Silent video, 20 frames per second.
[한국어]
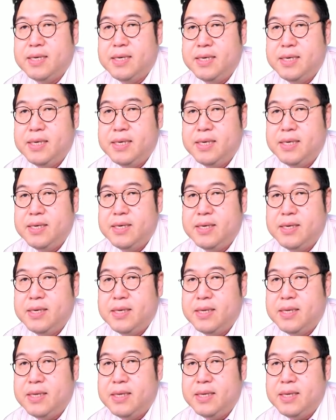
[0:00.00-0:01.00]
그,
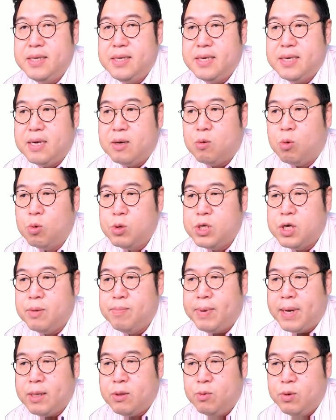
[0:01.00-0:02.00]
그
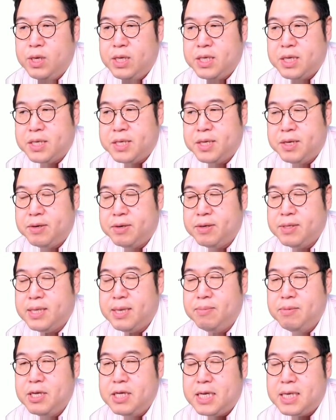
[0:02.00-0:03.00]
공천 파동이 있었어요. 그
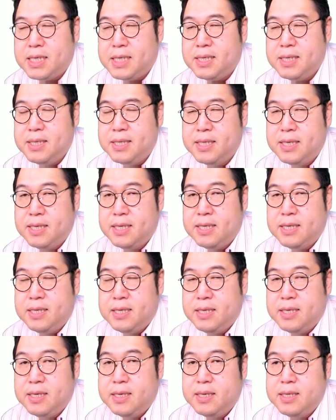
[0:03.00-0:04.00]
때문에 사실은
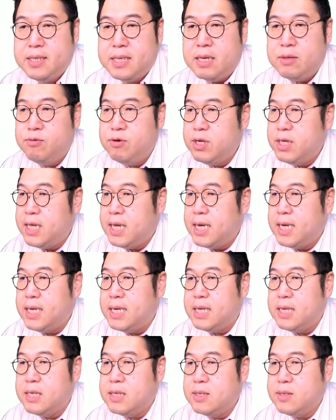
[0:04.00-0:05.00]
어,
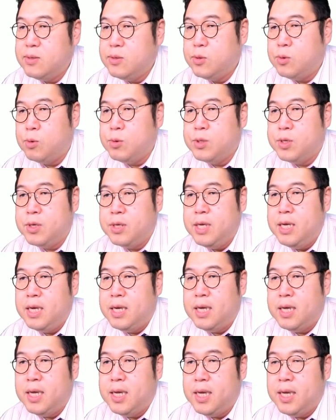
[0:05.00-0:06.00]
새누리당
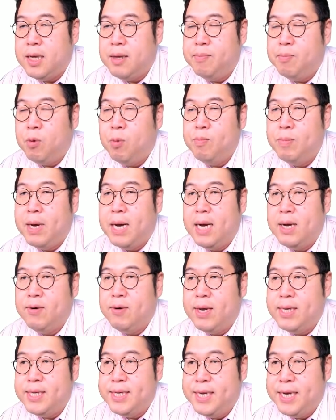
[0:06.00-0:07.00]
총선이 폭망한
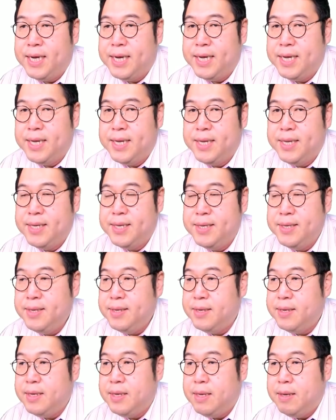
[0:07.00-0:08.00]
거 아니냐.
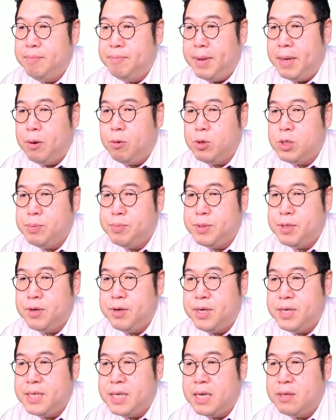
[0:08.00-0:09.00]

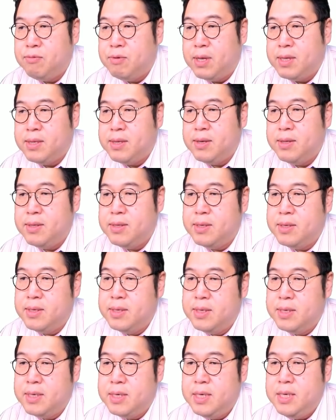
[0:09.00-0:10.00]
150석 어? 이상 됐던
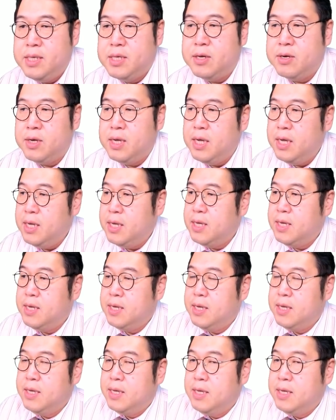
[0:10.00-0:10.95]
의석이